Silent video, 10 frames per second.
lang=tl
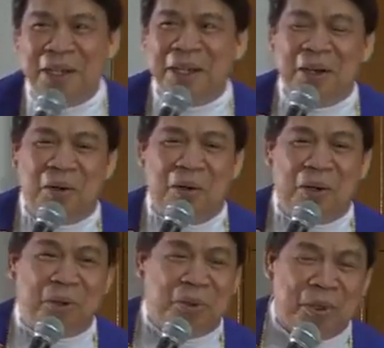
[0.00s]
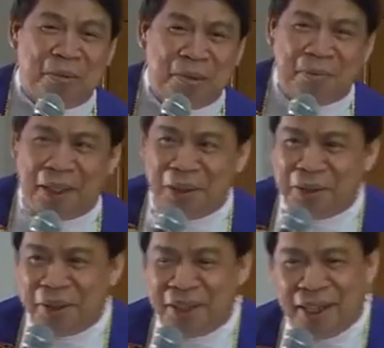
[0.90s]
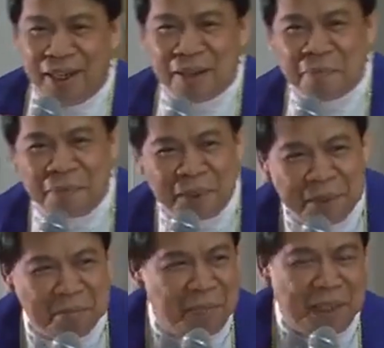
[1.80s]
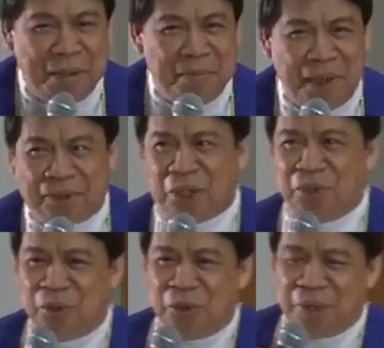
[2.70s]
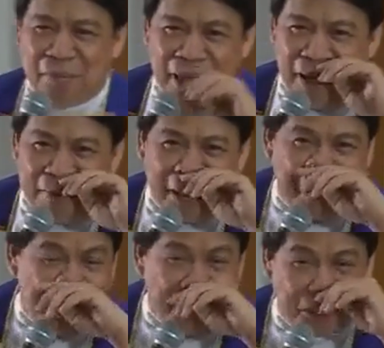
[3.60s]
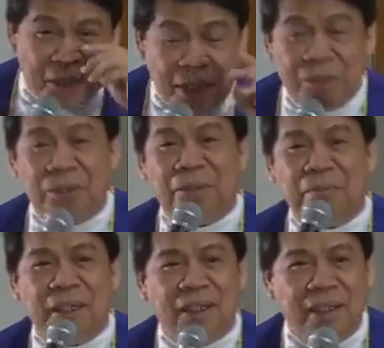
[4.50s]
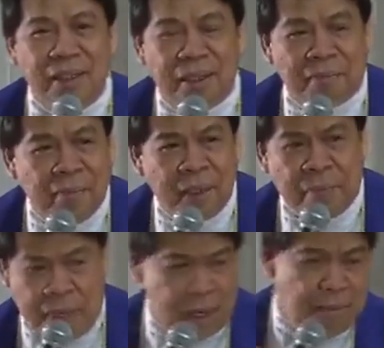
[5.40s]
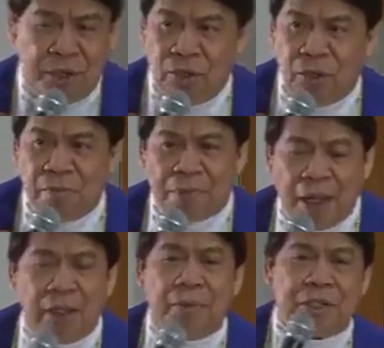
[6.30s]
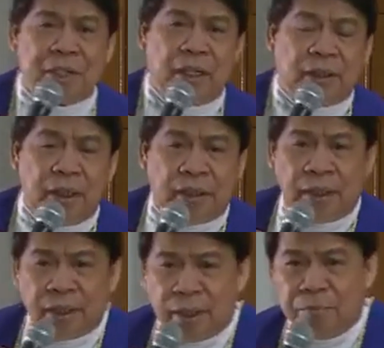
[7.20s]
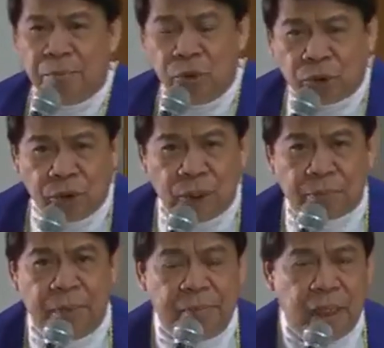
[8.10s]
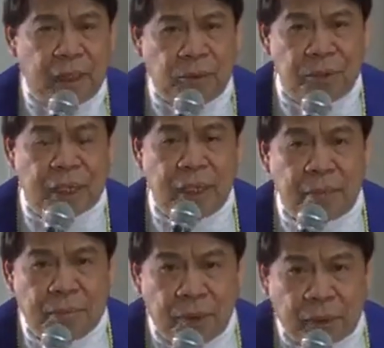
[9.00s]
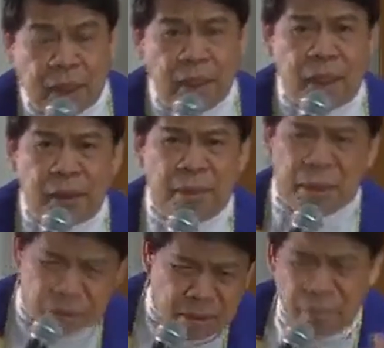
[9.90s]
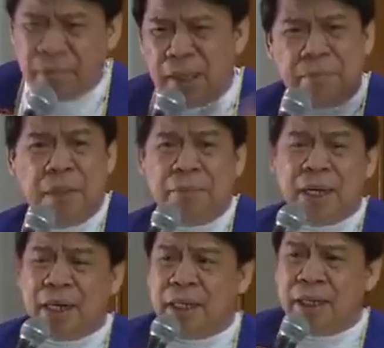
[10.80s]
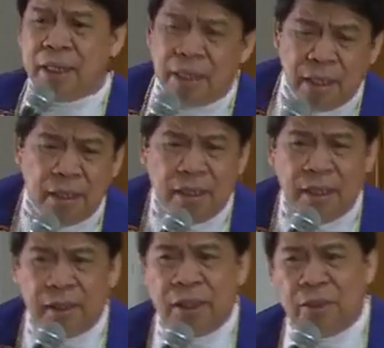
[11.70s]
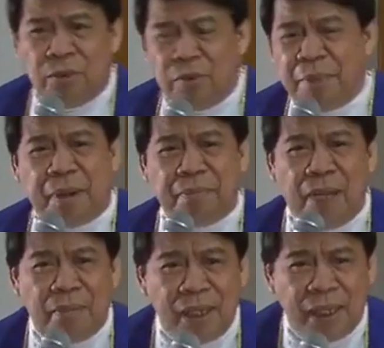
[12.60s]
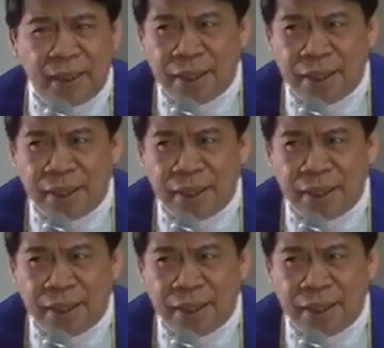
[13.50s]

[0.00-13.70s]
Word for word: O ako ho naman, Panginoon, eh, ha? Be, nagtayo ako ng maraming radio station, mga ganyan. Marami ho akong followers na nagtitinda ng puto at bibingka dun sa airport. Ganyan, di ba? So, um, di ba? Parang ganyan. Hindi, umuwi pagmamalaki yan.